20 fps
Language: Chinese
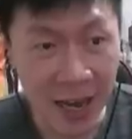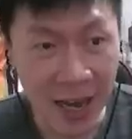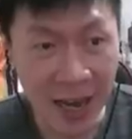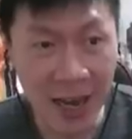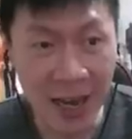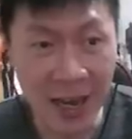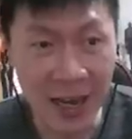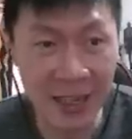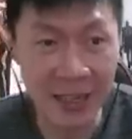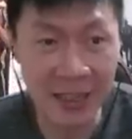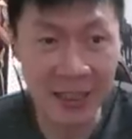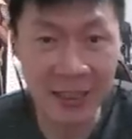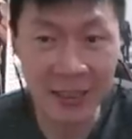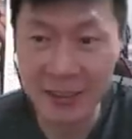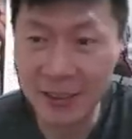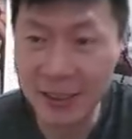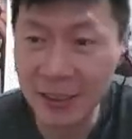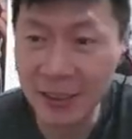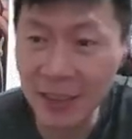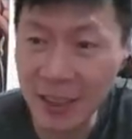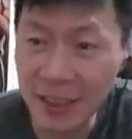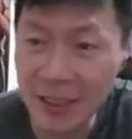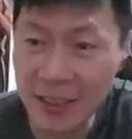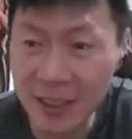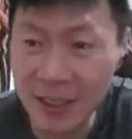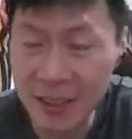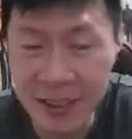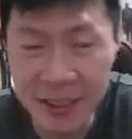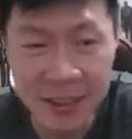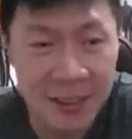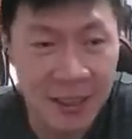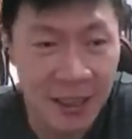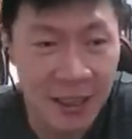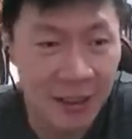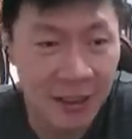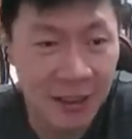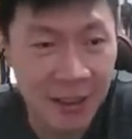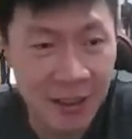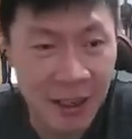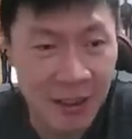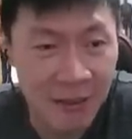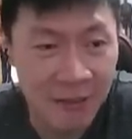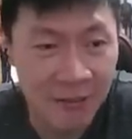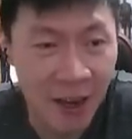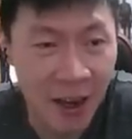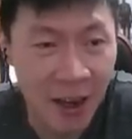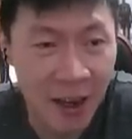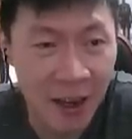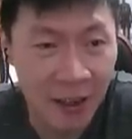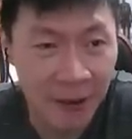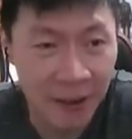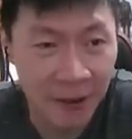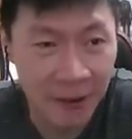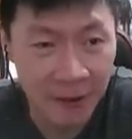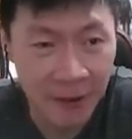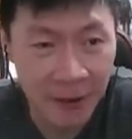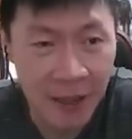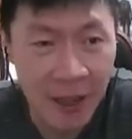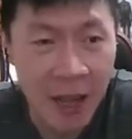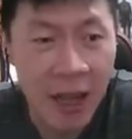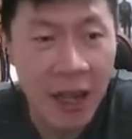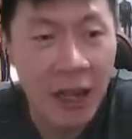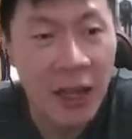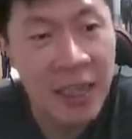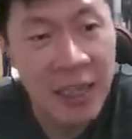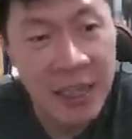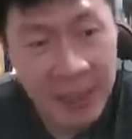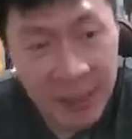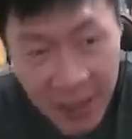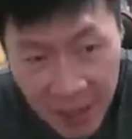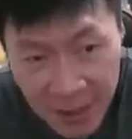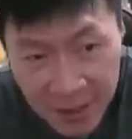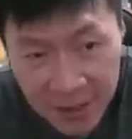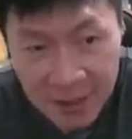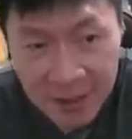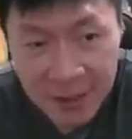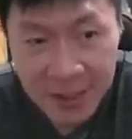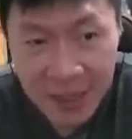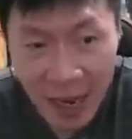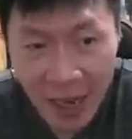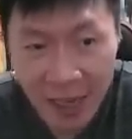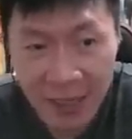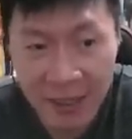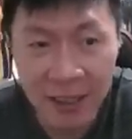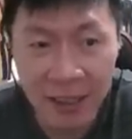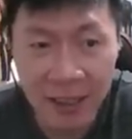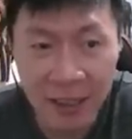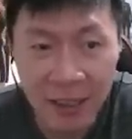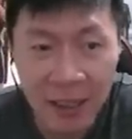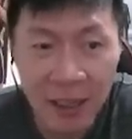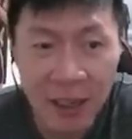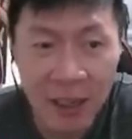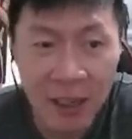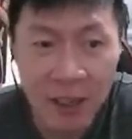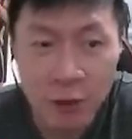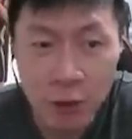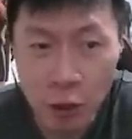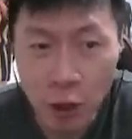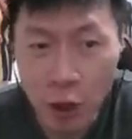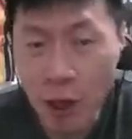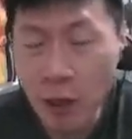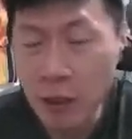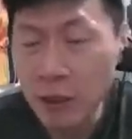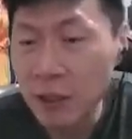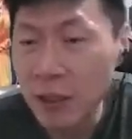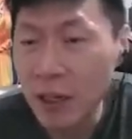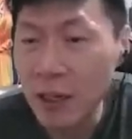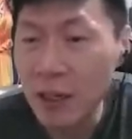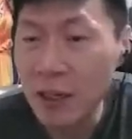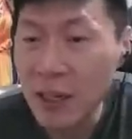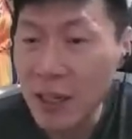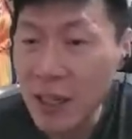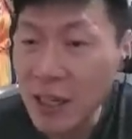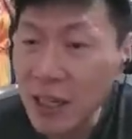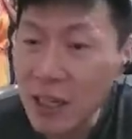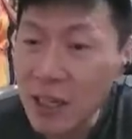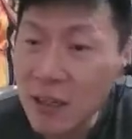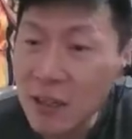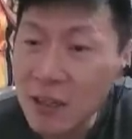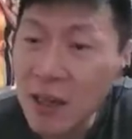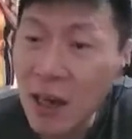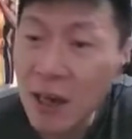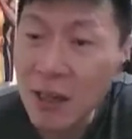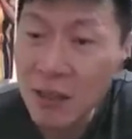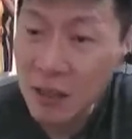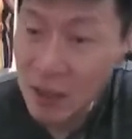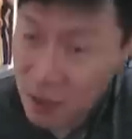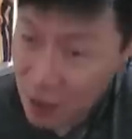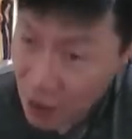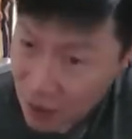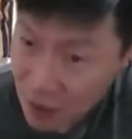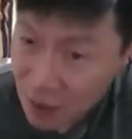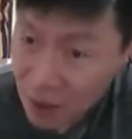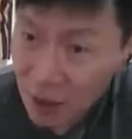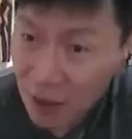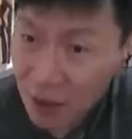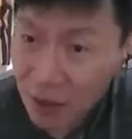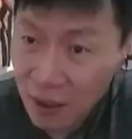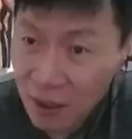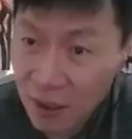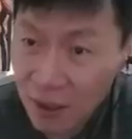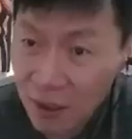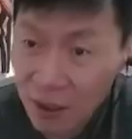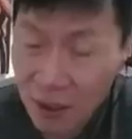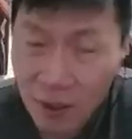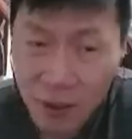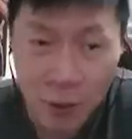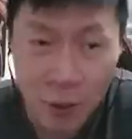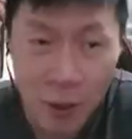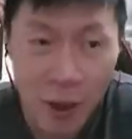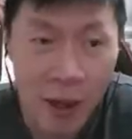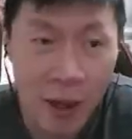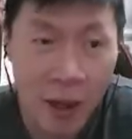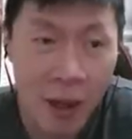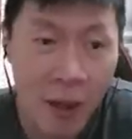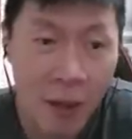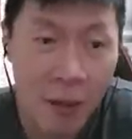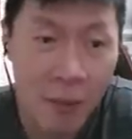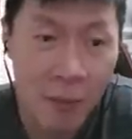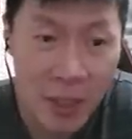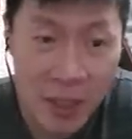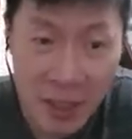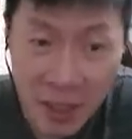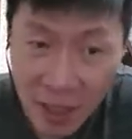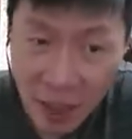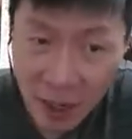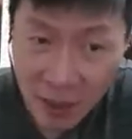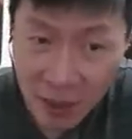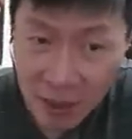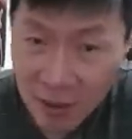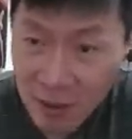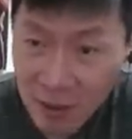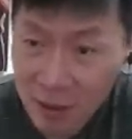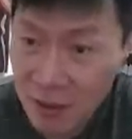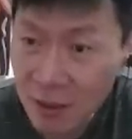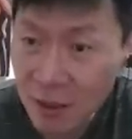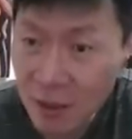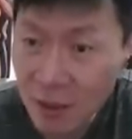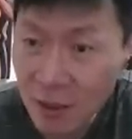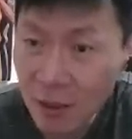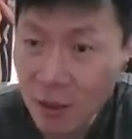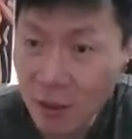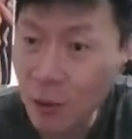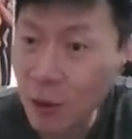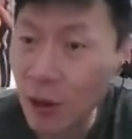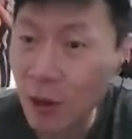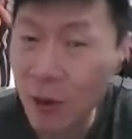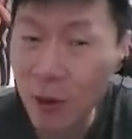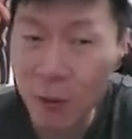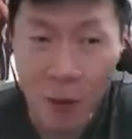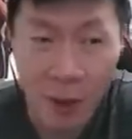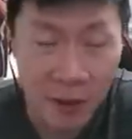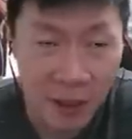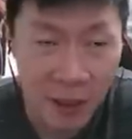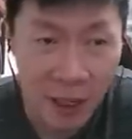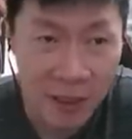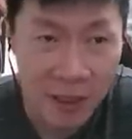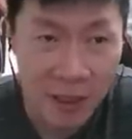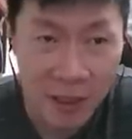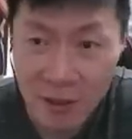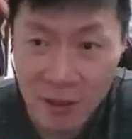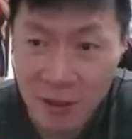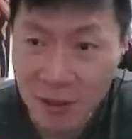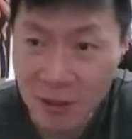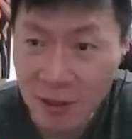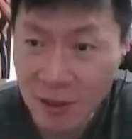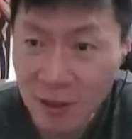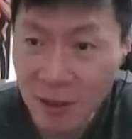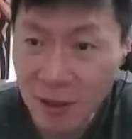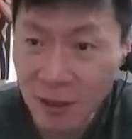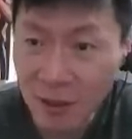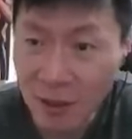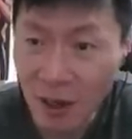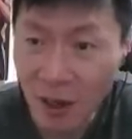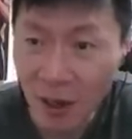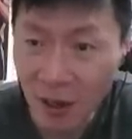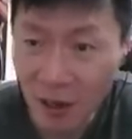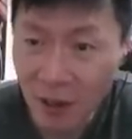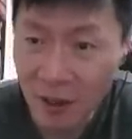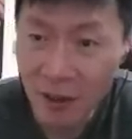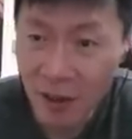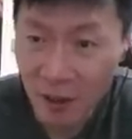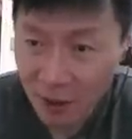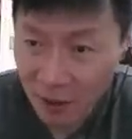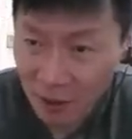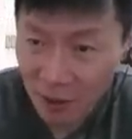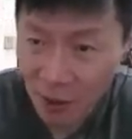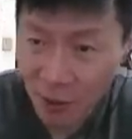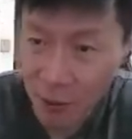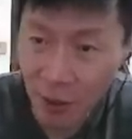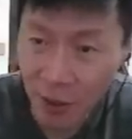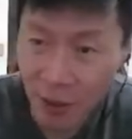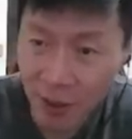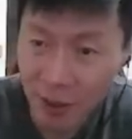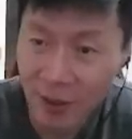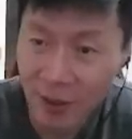啊，今天这个性骚扰二连发啊，理念是假的，权跟利才是真的。对，民进党也是，对王丹也是啊。各位